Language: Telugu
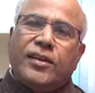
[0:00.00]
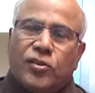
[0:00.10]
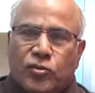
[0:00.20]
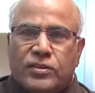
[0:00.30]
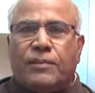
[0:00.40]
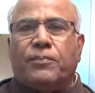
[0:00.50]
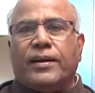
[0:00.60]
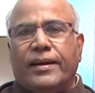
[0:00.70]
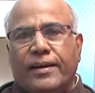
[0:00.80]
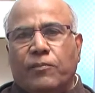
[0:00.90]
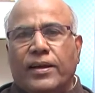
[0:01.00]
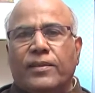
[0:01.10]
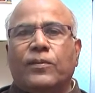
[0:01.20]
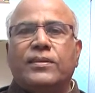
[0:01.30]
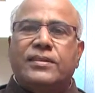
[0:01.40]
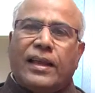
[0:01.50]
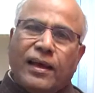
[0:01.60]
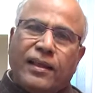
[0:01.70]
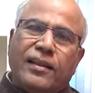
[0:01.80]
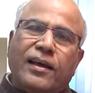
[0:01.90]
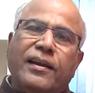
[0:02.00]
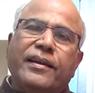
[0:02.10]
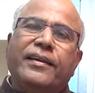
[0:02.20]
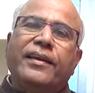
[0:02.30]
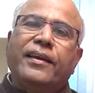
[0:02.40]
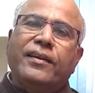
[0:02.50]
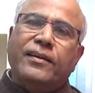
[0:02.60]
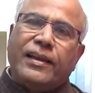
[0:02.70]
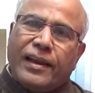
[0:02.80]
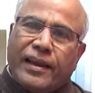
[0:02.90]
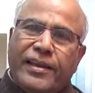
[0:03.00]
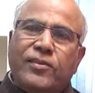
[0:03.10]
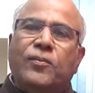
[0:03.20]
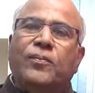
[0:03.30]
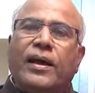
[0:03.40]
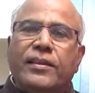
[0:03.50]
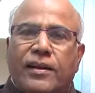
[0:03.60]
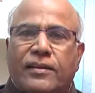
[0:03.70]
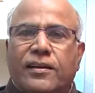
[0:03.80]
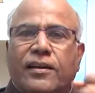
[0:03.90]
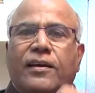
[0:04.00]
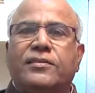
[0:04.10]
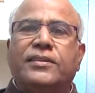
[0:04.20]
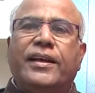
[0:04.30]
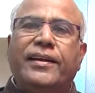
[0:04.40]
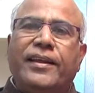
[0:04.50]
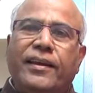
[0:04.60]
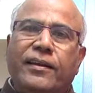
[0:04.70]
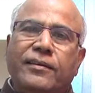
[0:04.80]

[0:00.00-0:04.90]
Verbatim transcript: ఎందుకు చెప్పండి డెబ్బై ఐదు మంది సలహాదారులు ఏంటి నెలకి ఐదు రూప ఐదు లక్షల ఖర్చు ఏంటి